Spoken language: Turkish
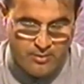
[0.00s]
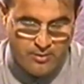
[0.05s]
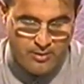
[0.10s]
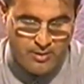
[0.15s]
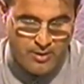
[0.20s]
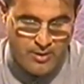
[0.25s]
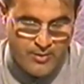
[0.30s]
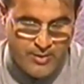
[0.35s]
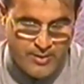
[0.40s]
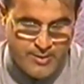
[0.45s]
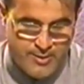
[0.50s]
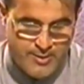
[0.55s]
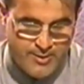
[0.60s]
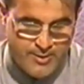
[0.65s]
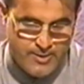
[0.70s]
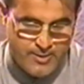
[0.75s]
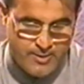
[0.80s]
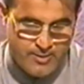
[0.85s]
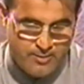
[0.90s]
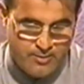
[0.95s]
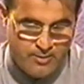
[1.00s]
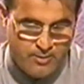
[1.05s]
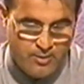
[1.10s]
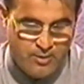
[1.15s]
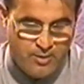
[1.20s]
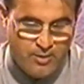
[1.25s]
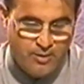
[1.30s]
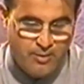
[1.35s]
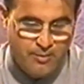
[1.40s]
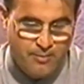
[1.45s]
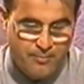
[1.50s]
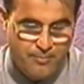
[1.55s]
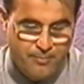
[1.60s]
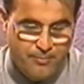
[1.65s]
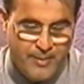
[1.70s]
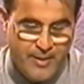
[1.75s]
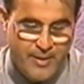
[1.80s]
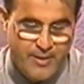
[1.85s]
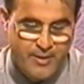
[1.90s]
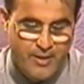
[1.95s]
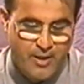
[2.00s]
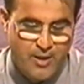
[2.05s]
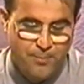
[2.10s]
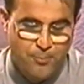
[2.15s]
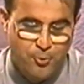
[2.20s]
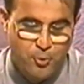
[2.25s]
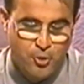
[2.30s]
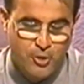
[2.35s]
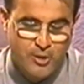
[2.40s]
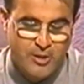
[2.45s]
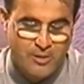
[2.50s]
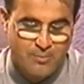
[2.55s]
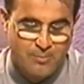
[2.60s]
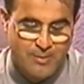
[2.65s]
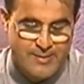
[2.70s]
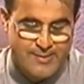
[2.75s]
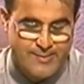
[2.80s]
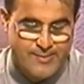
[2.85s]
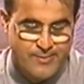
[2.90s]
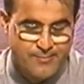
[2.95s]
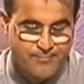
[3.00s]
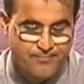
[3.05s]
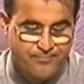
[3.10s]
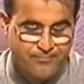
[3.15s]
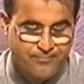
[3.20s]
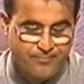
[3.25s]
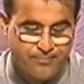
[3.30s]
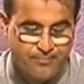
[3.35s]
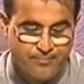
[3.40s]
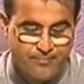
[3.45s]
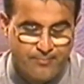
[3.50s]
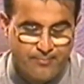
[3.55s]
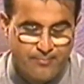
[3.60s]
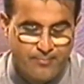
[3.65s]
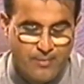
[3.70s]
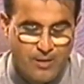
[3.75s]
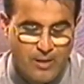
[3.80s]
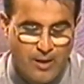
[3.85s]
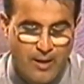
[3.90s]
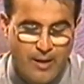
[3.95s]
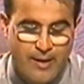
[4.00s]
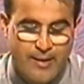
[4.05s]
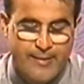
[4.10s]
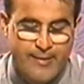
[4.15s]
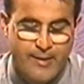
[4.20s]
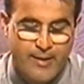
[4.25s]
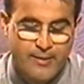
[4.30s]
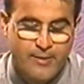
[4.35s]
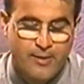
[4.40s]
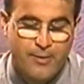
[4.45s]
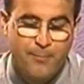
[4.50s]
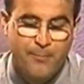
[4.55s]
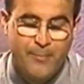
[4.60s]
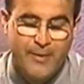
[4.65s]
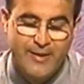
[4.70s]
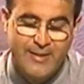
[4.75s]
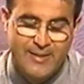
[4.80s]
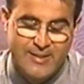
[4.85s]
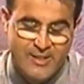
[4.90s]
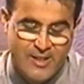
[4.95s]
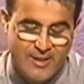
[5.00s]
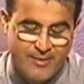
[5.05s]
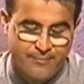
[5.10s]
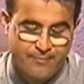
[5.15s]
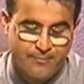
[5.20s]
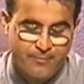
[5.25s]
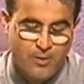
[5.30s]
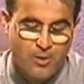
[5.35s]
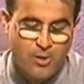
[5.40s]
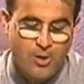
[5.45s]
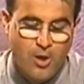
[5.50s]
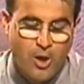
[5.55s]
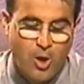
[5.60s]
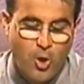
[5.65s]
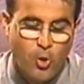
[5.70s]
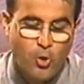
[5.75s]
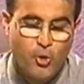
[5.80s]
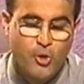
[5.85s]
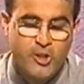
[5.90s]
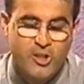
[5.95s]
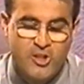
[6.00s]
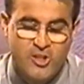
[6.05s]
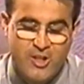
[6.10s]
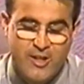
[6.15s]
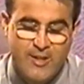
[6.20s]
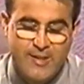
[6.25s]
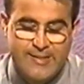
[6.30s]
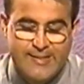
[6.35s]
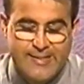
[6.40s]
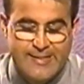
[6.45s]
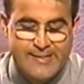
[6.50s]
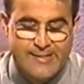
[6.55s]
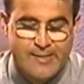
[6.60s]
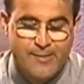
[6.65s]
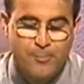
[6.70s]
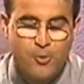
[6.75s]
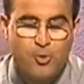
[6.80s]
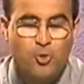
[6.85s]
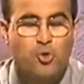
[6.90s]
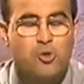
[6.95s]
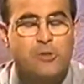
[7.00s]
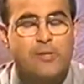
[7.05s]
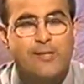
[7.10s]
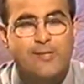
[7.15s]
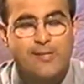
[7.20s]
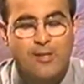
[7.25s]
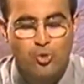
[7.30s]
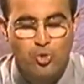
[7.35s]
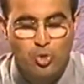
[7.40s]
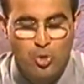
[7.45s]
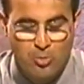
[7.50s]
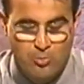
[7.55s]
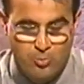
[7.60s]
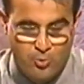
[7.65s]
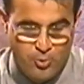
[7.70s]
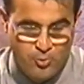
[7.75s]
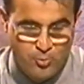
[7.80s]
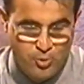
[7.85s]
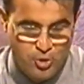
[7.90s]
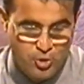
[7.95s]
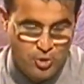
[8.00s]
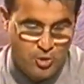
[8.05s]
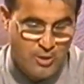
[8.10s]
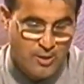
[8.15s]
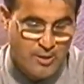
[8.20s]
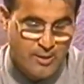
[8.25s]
Evet. Berna Büyük Yılmaz. Anne adı Mihrican. 12. ayın 8'i 1980 doğumluymuş.